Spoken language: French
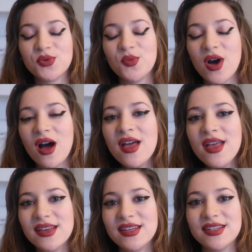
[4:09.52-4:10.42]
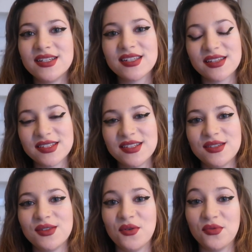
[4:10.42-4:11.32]
pour moi et je
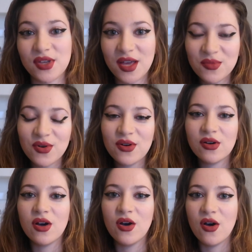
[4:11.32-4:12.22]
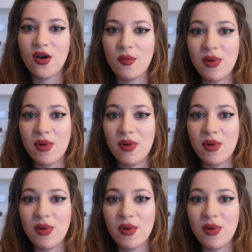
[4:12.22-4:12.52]
t'incite vraiment euh,